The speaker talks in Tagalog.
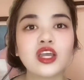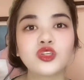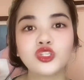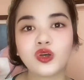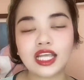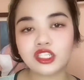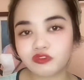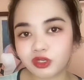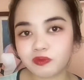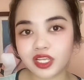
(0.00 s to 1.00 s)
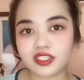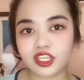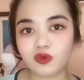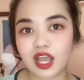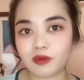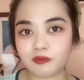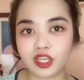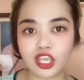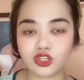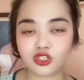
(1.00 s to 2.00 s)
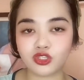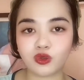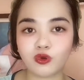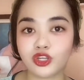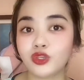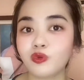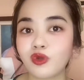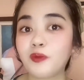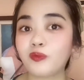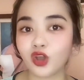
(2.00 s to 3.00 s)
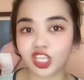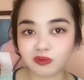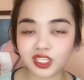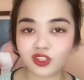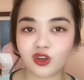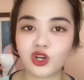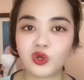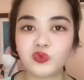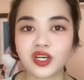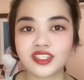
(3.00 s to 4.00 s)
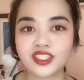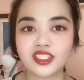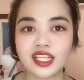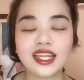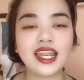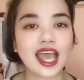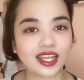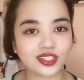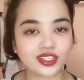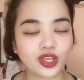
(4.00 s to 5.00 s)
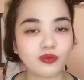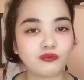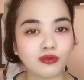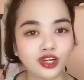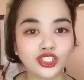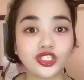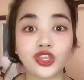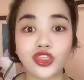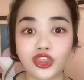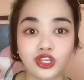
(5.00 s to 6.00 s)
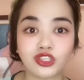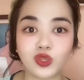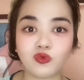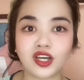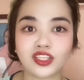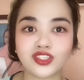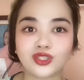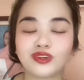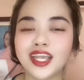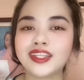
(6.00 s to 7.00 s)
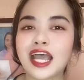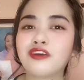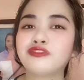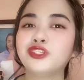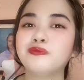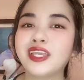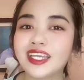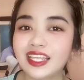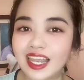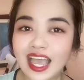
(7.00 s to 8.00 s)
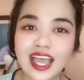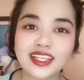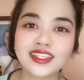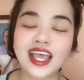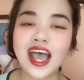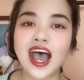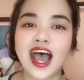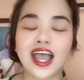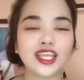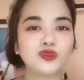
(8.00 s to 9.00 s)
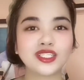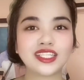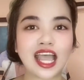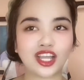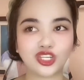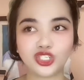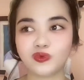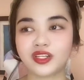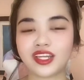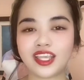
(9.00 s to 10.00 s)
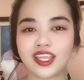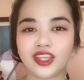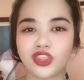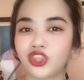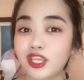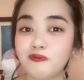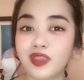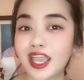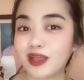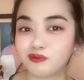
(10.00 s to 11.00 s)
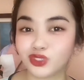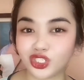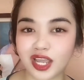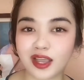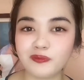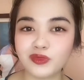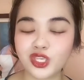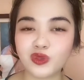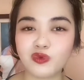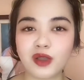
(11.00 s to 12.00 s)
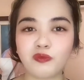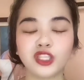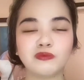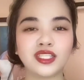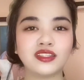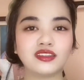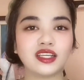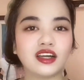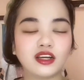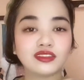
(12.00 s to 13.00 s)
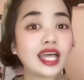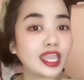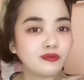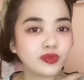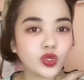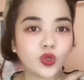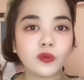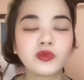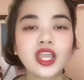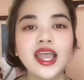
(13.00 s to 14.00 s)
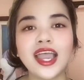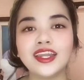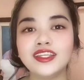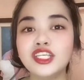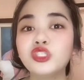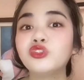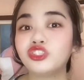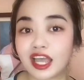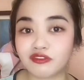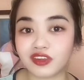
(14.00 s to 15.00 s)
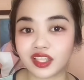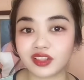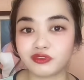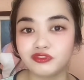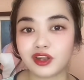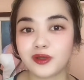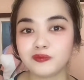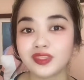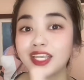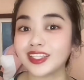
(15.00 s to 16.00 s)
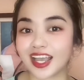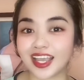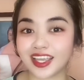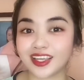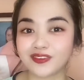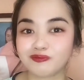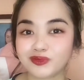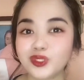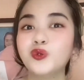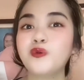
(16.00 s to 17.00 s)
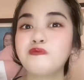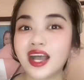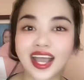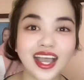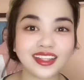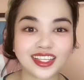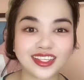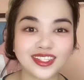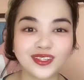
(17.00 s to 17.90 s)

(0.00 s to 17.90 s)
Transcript: So, as for me kasi yung application ko or yung appointment ko was last March 31. So, right after my class, uh, it was actually 3 p.m. siya, yung appointment uh, time ko. And I need to travel from Taytay to Makati.